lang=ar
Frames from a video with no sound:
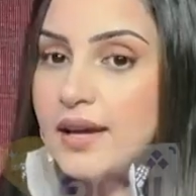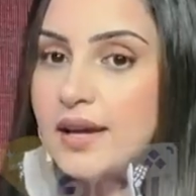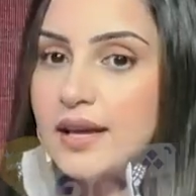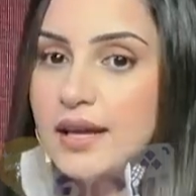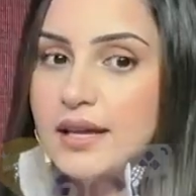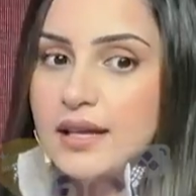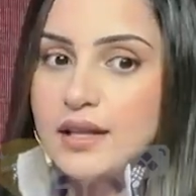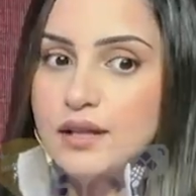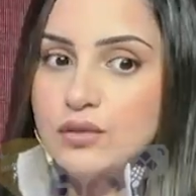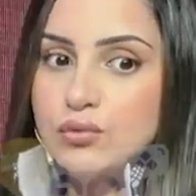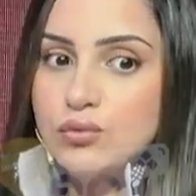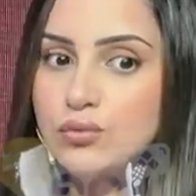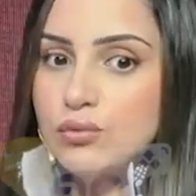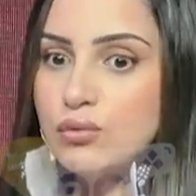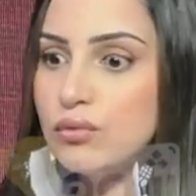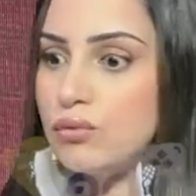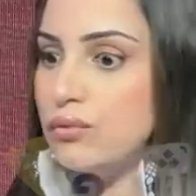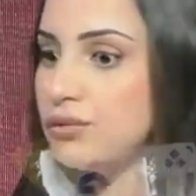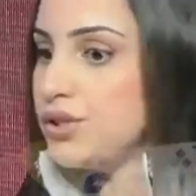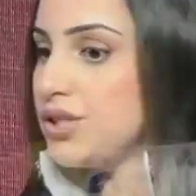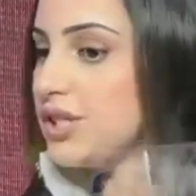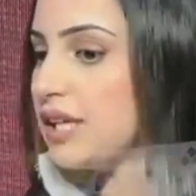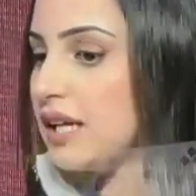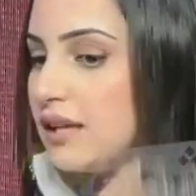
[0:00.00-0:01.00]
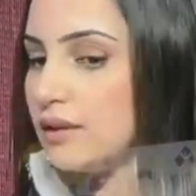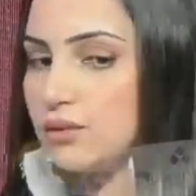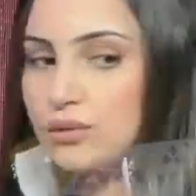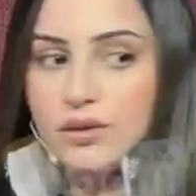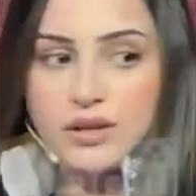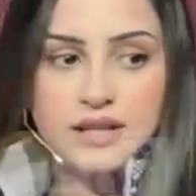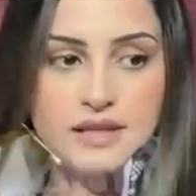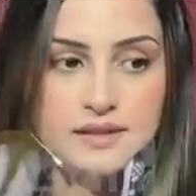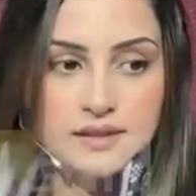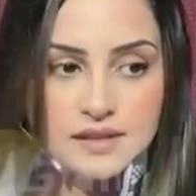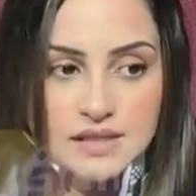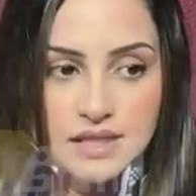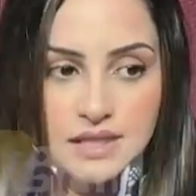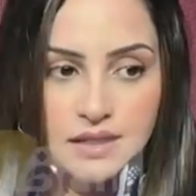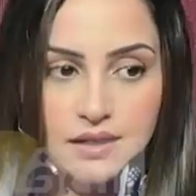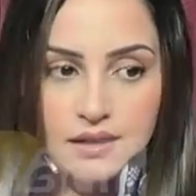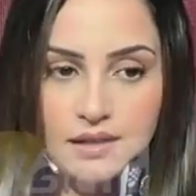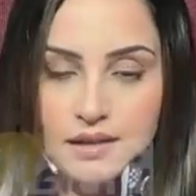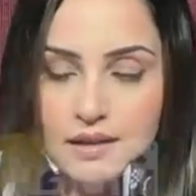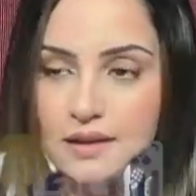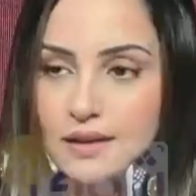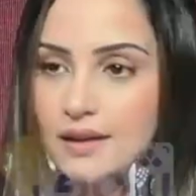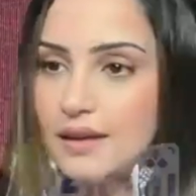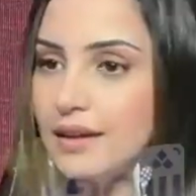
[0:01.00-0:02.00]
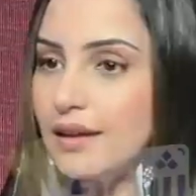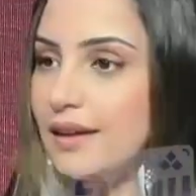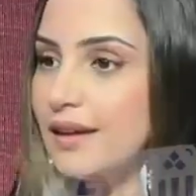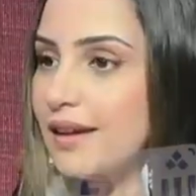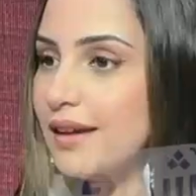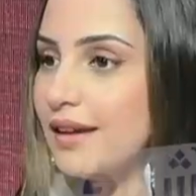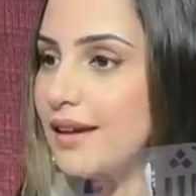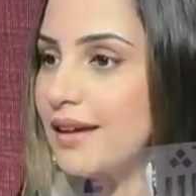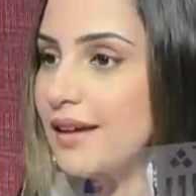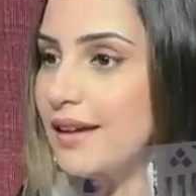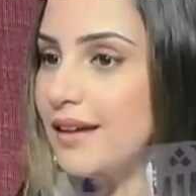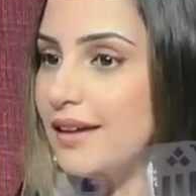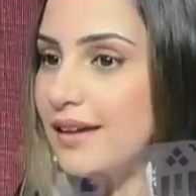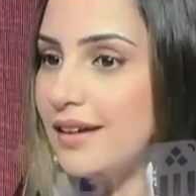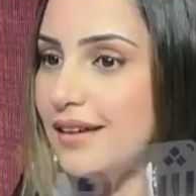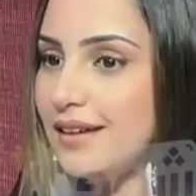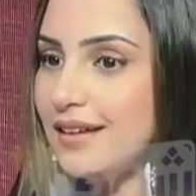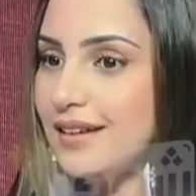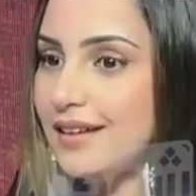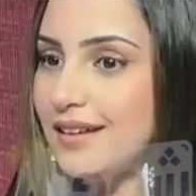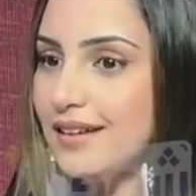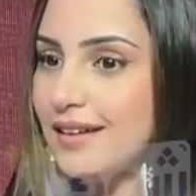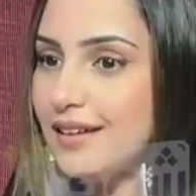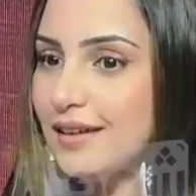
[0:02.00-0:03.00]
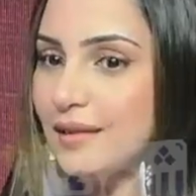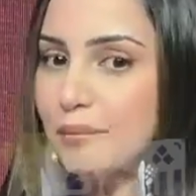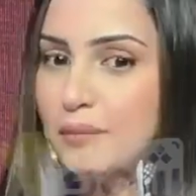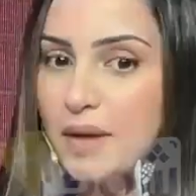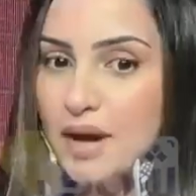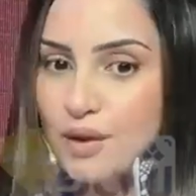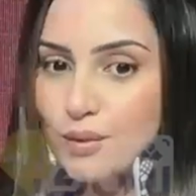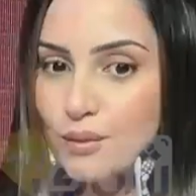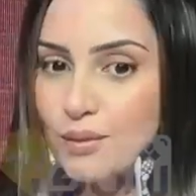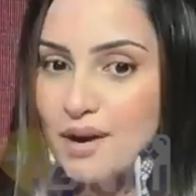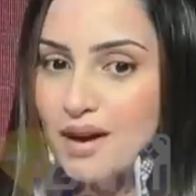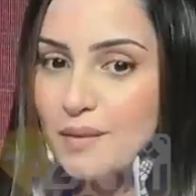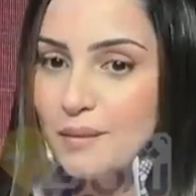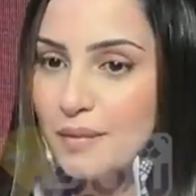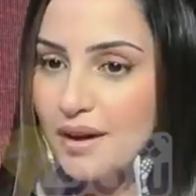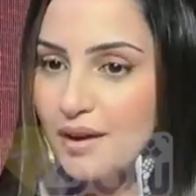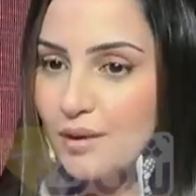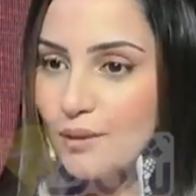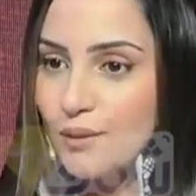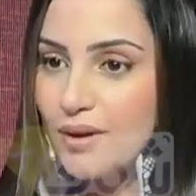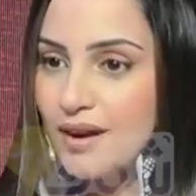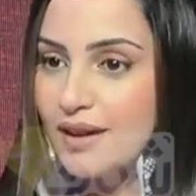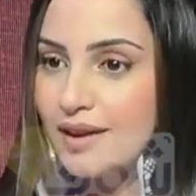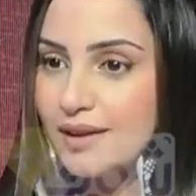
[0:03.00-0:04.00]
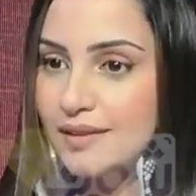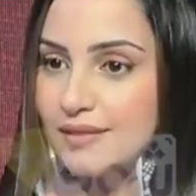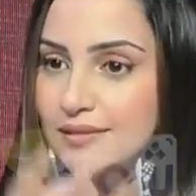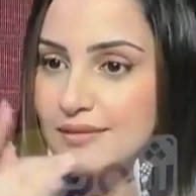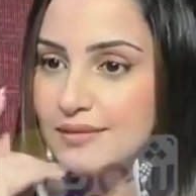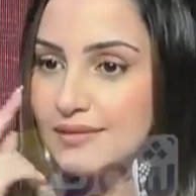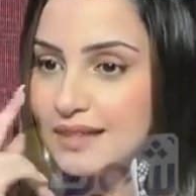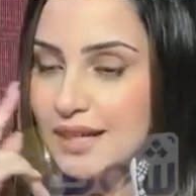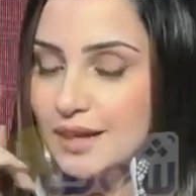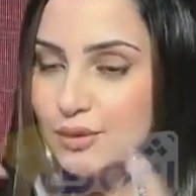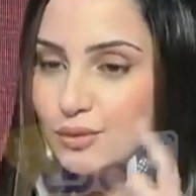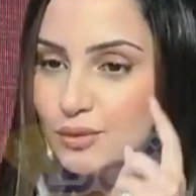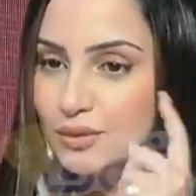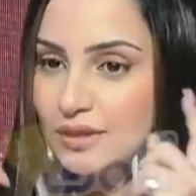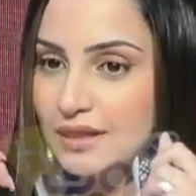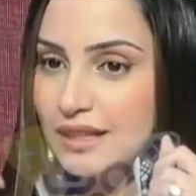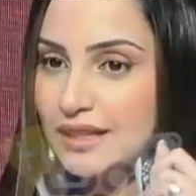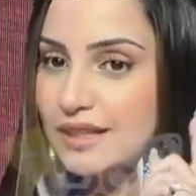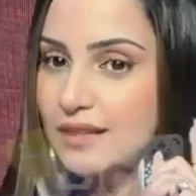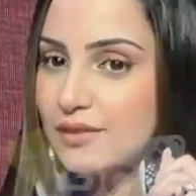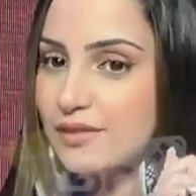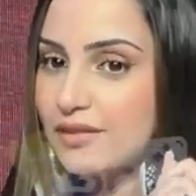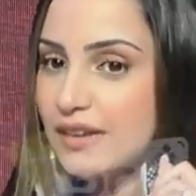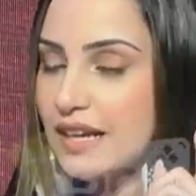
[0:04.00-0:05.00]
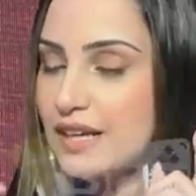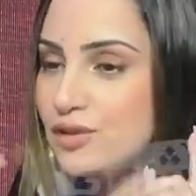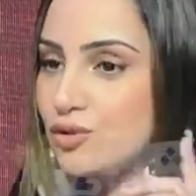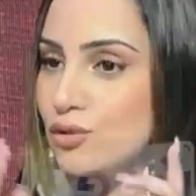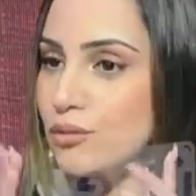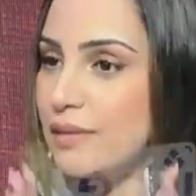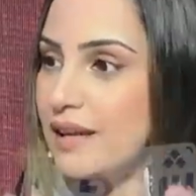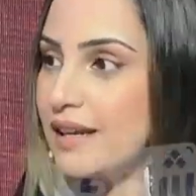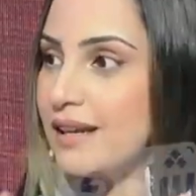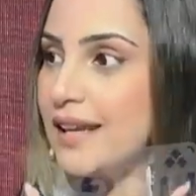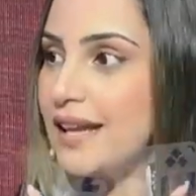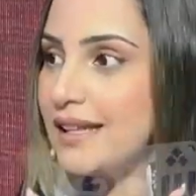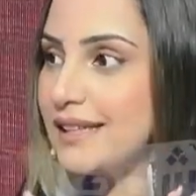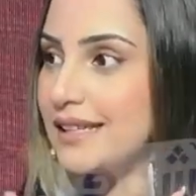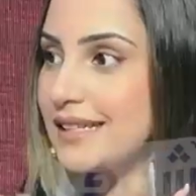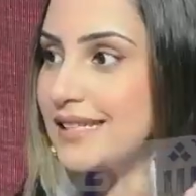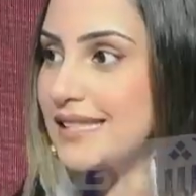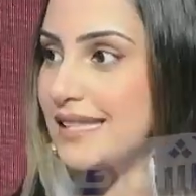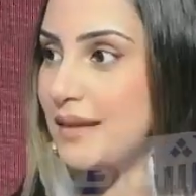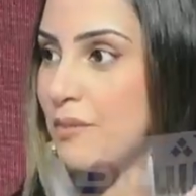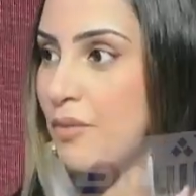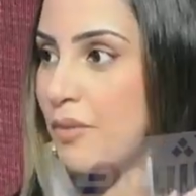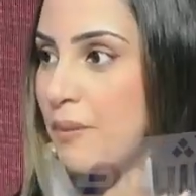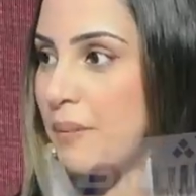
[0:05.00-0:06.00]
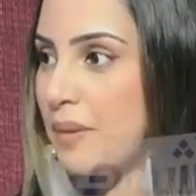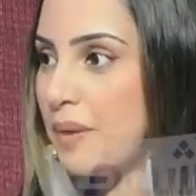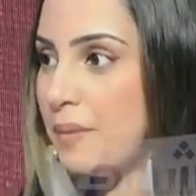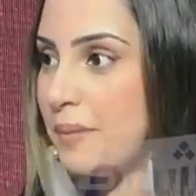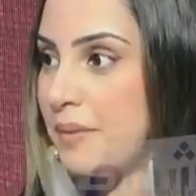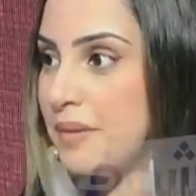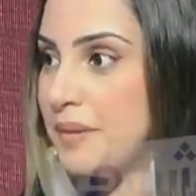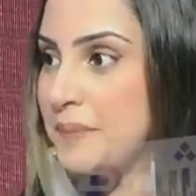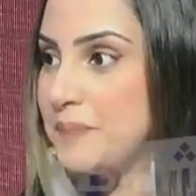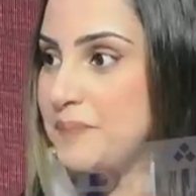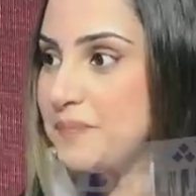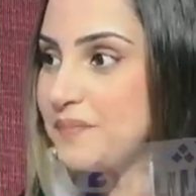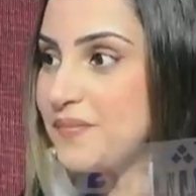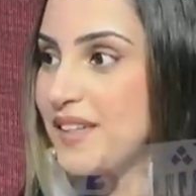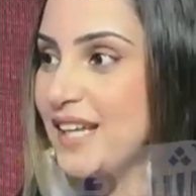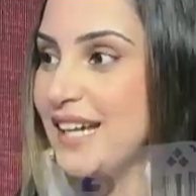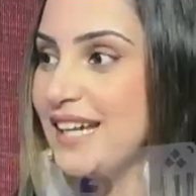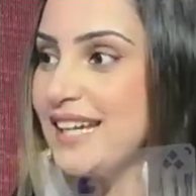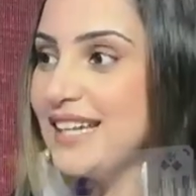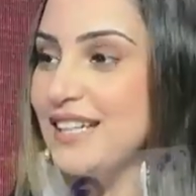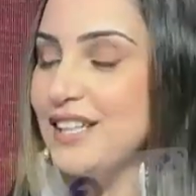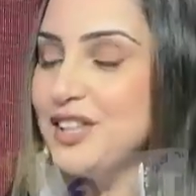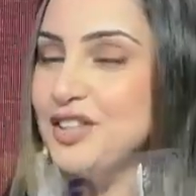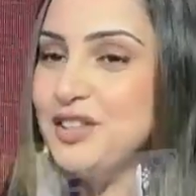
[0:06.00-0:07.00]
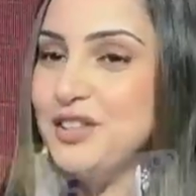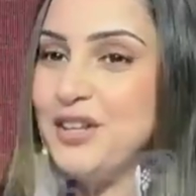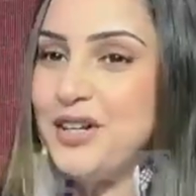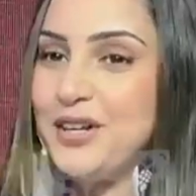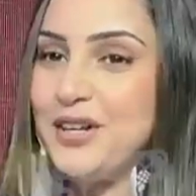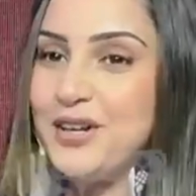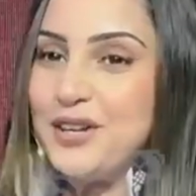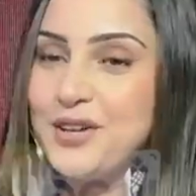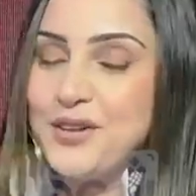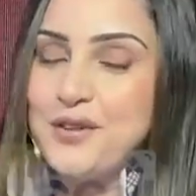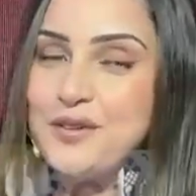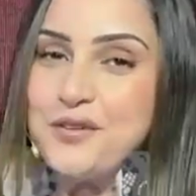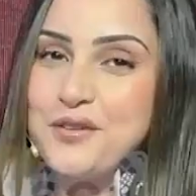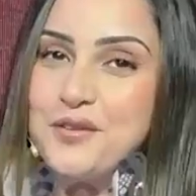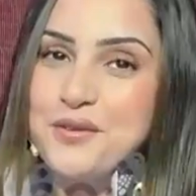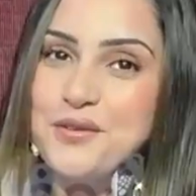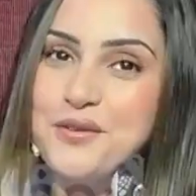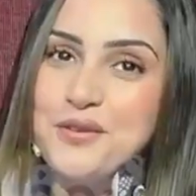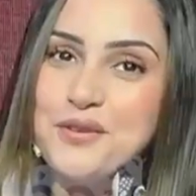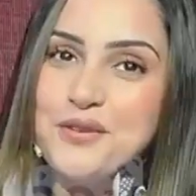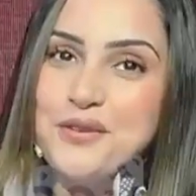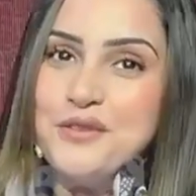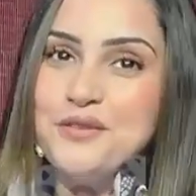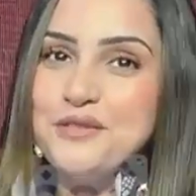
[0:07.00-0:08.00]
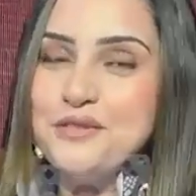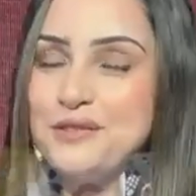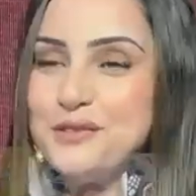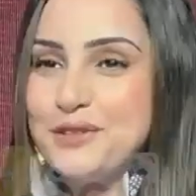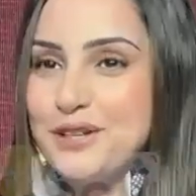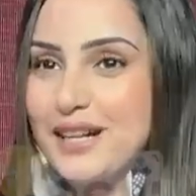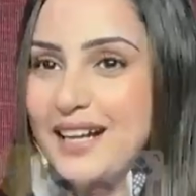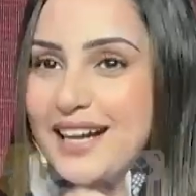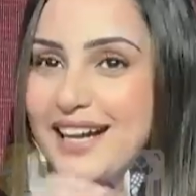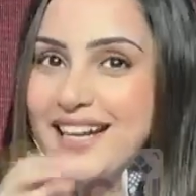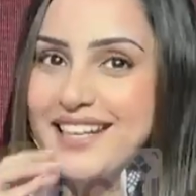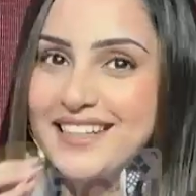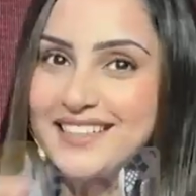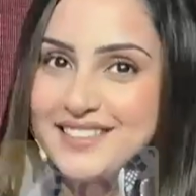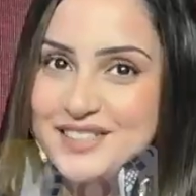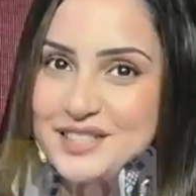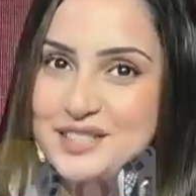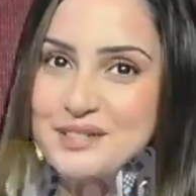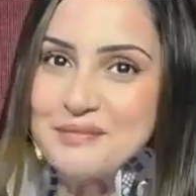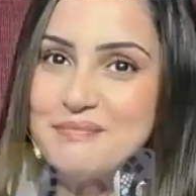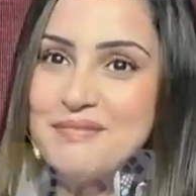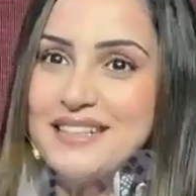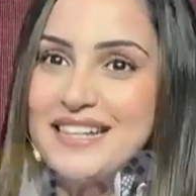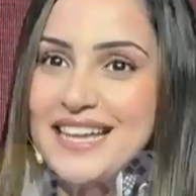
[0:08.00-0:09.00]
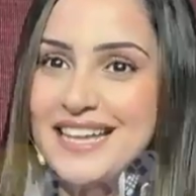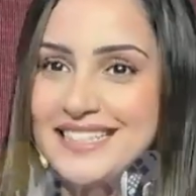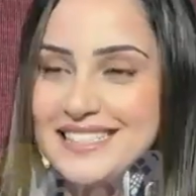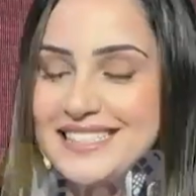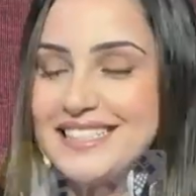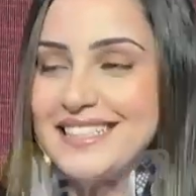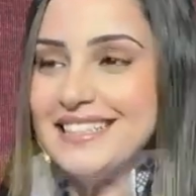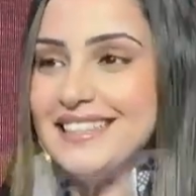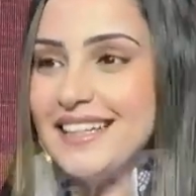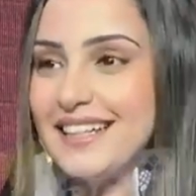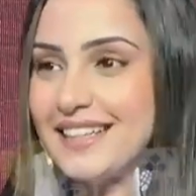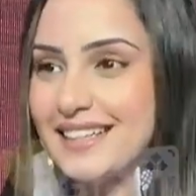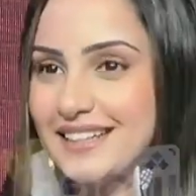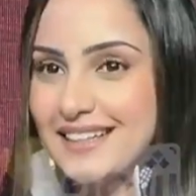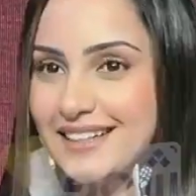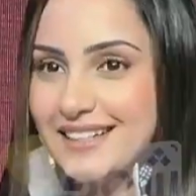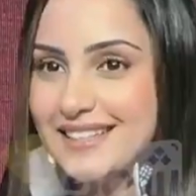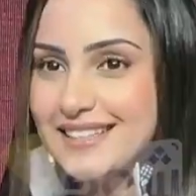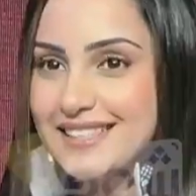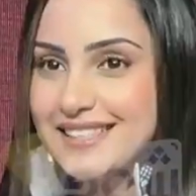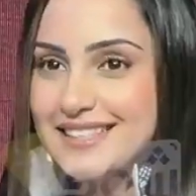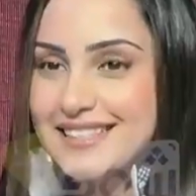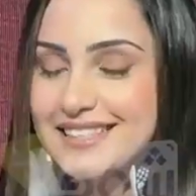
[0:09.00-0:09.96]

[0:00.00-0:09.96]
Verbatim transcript: اي دوكو كلشي كيدور عندي آه، مروى مروان داروا اللينك في راسهم ان هذاك سي مون بابا دونك اون فوا خرجت من هذيك لا كلاس